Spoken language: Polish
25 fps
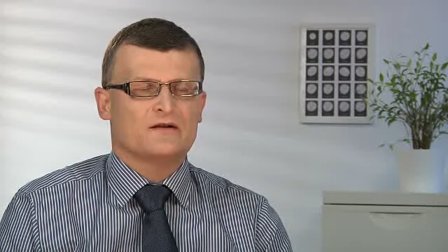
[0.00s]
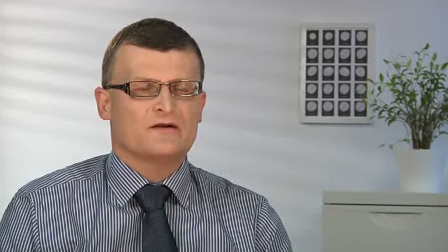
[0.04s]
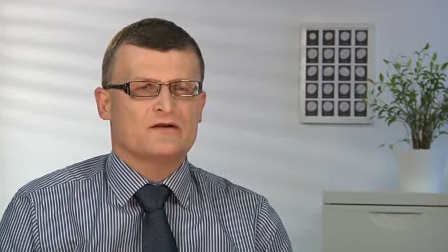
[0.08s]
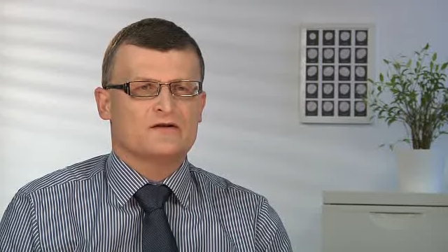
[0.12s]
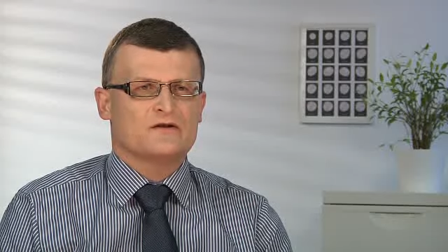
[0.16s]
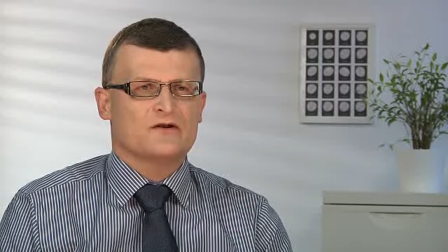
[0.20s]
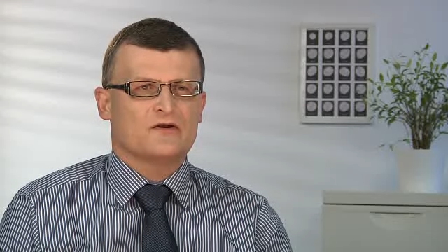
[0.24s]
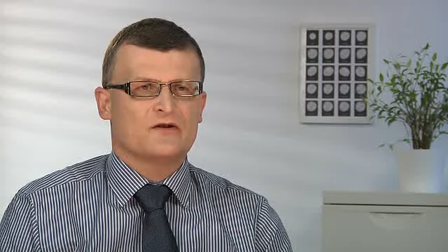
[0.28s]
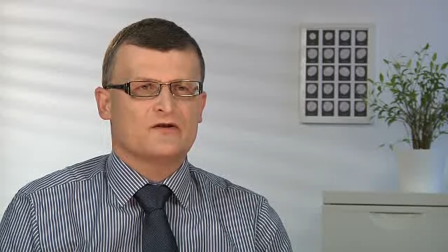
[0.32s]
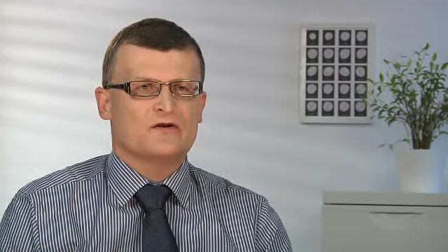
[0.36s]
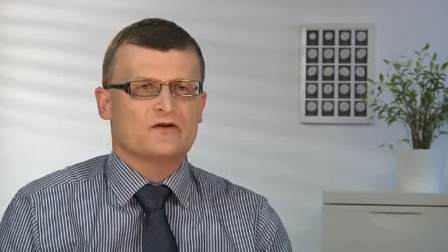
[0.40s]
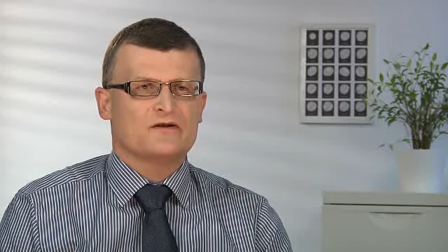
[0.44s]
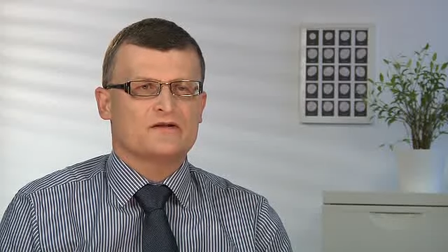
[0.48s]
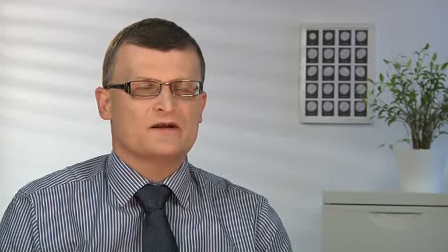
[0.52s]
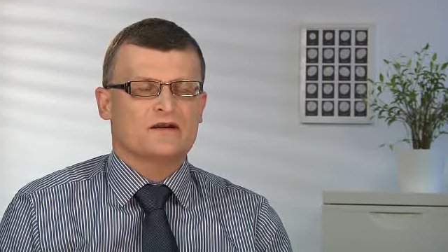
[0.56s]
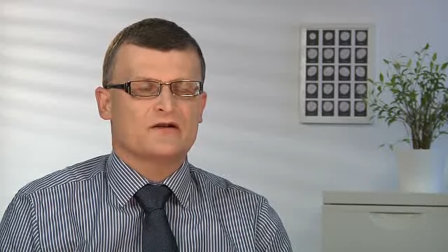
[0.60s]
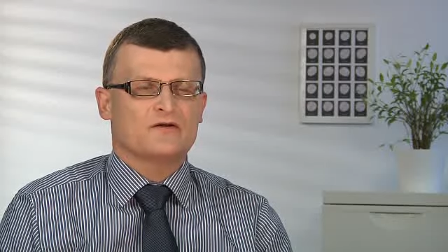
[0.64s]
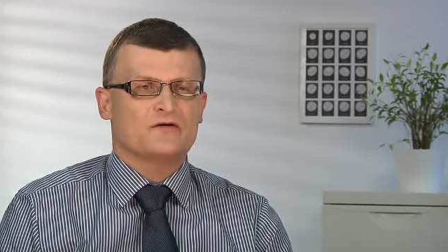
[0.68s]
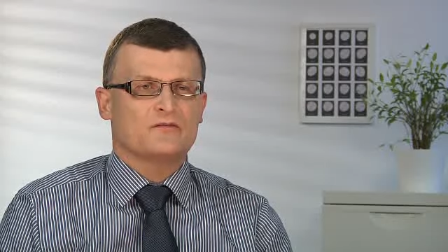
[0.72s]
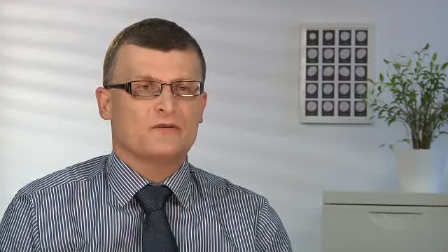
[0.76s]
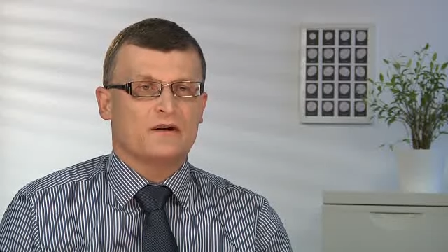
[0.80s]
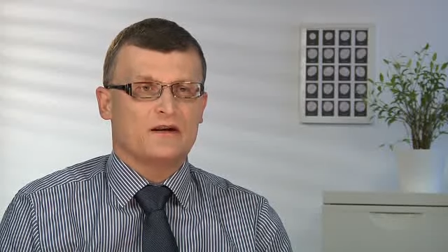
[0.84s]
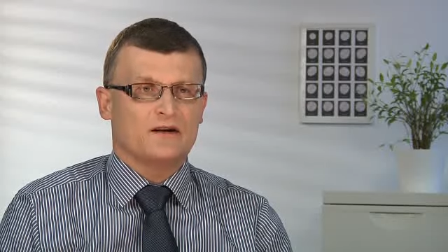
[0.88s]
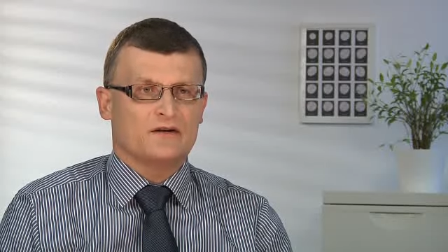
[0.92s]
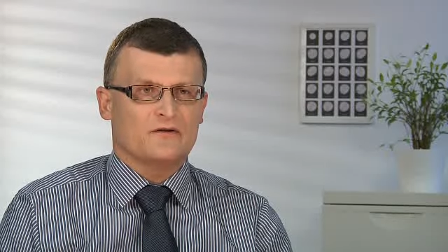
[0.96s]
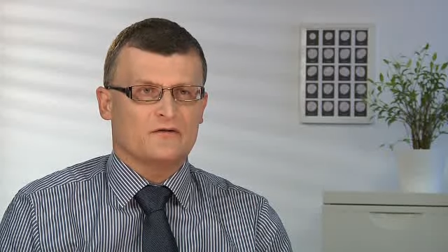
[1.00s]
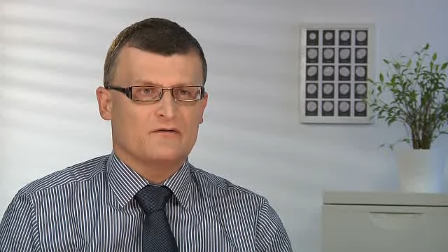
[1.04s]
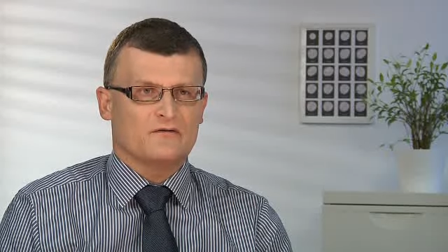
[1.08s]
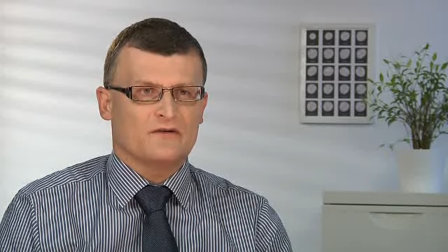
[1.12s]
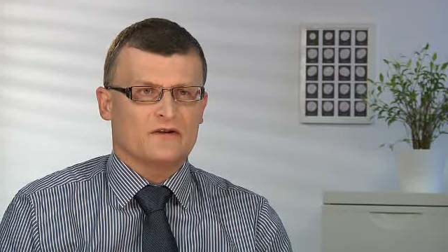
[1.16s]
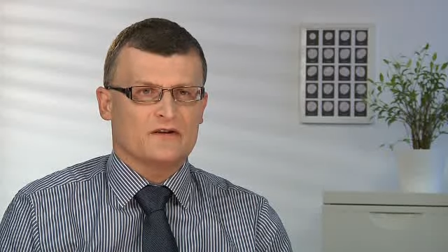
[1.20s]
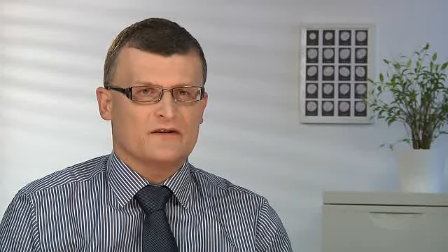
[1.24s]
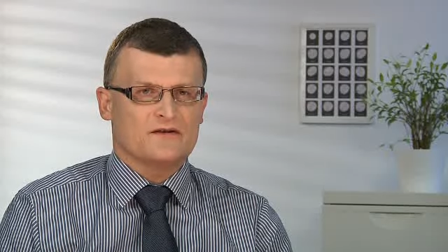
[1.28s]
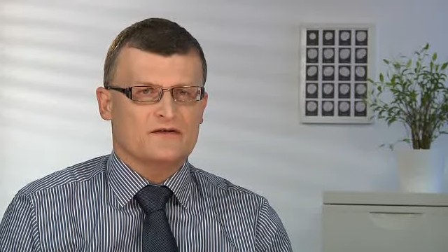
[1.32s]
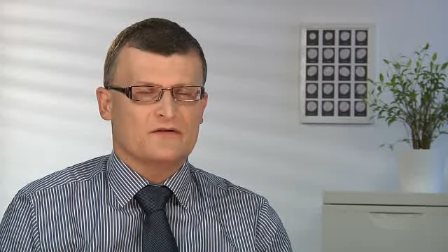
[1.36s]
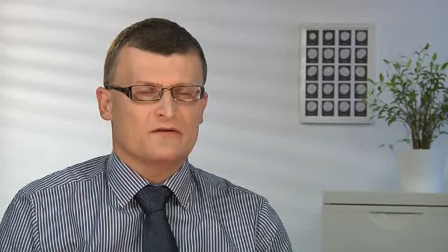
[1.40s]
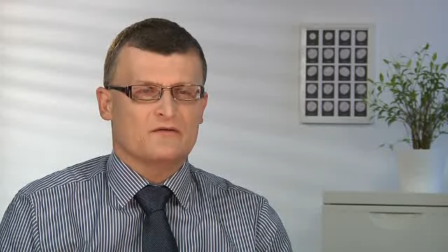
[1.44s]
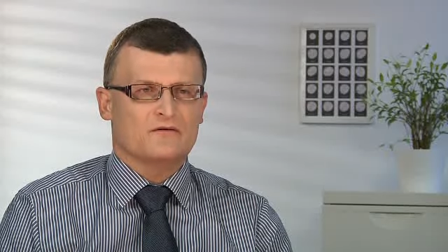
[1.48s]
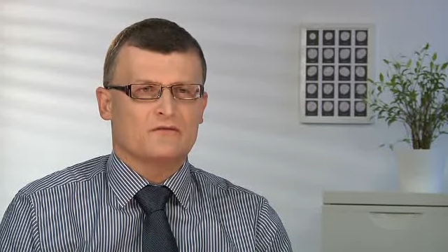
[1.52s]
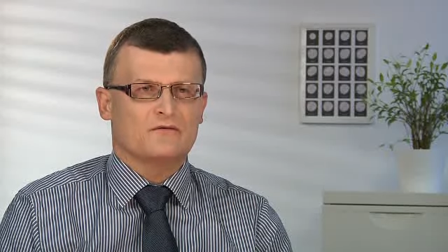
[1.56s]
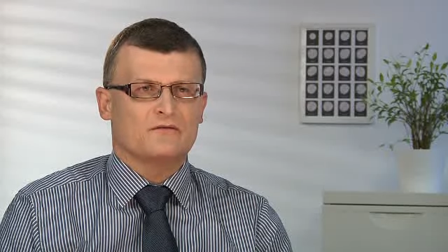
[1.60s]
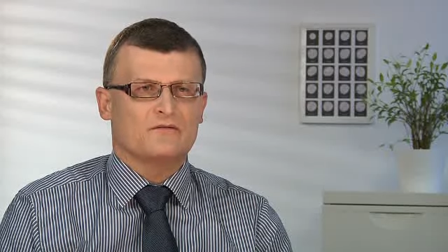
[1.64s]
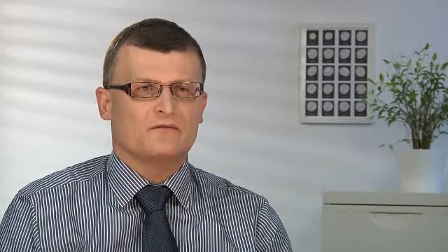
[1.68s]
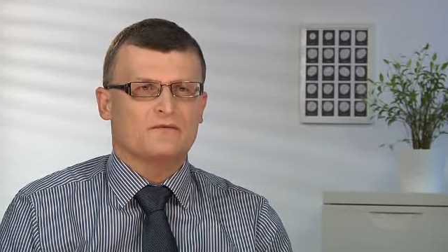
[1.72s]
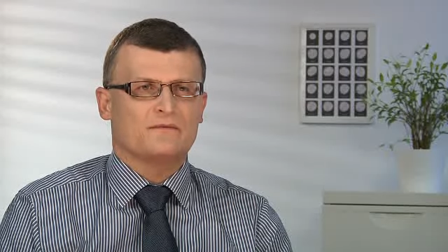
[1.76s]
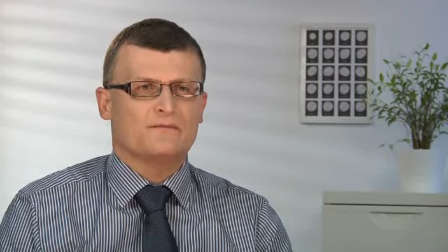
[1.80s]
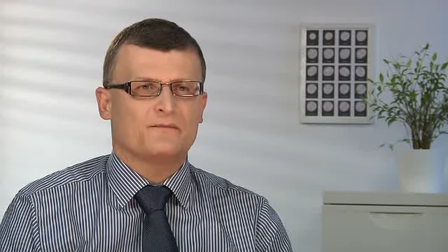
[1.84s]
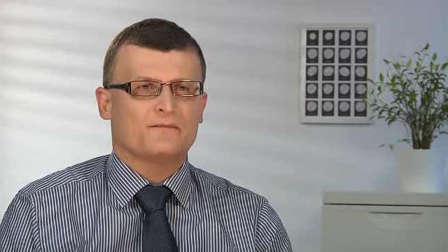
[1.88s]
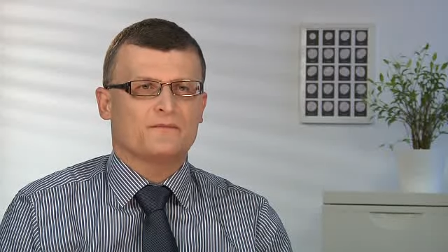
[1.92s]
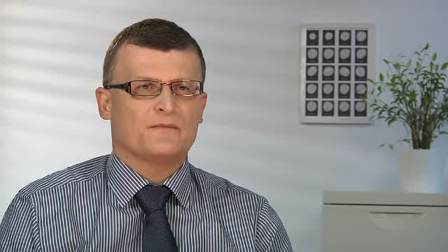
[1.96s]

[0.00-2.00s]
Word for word: Zgodnie z aktualną wiedzą,